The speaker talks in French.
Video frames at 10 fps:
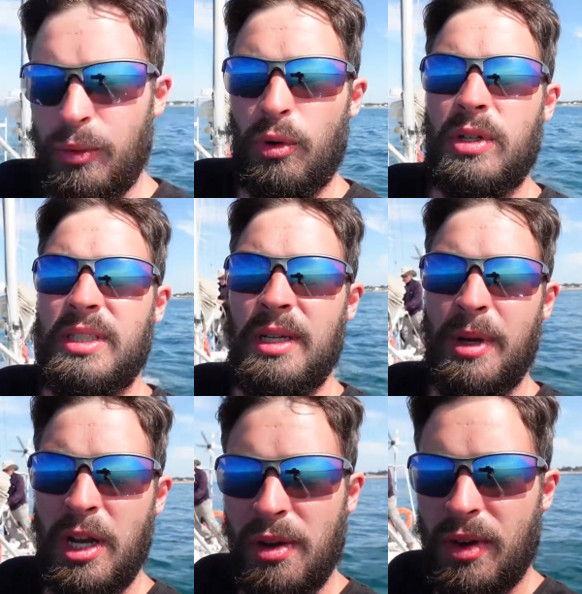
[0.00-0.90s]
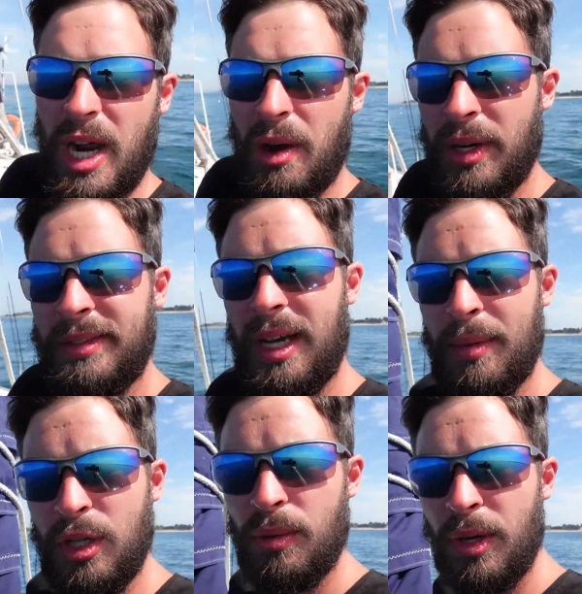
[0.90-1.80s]
Donc ces manœuvres-là, on les
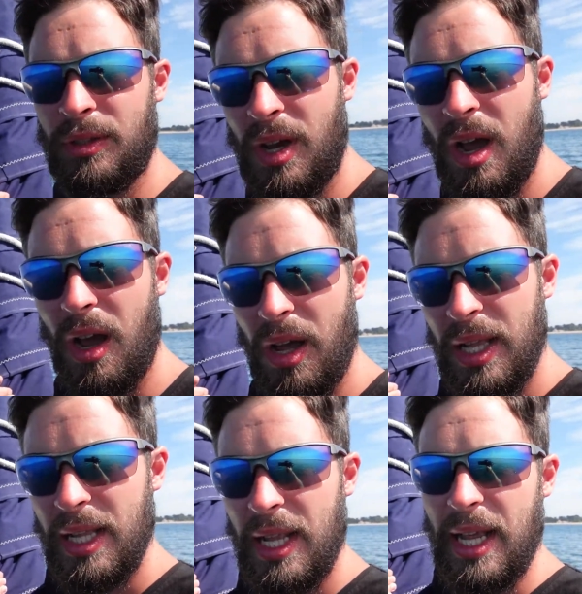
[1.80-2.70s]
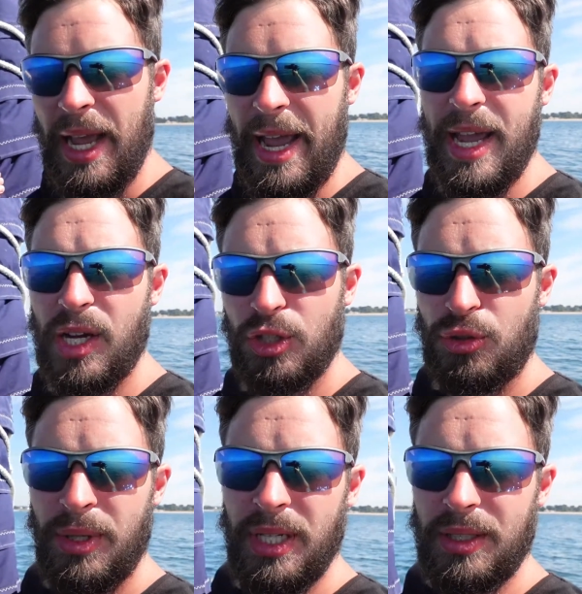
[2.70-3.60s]
termine au moteur. Et
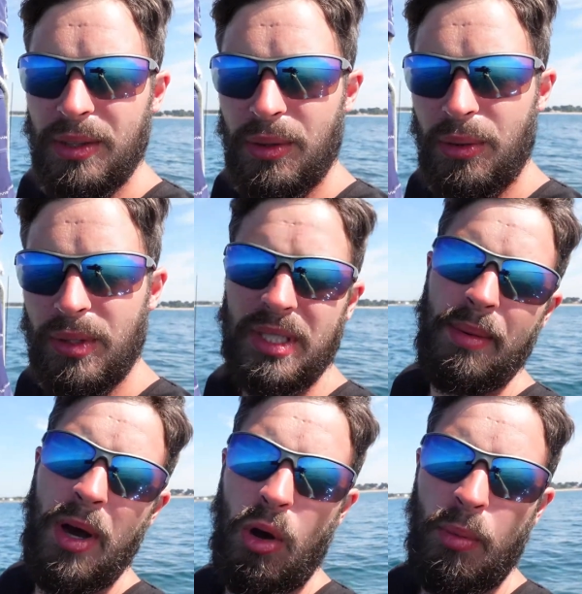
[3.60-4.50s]
ensuite, on s'amarre au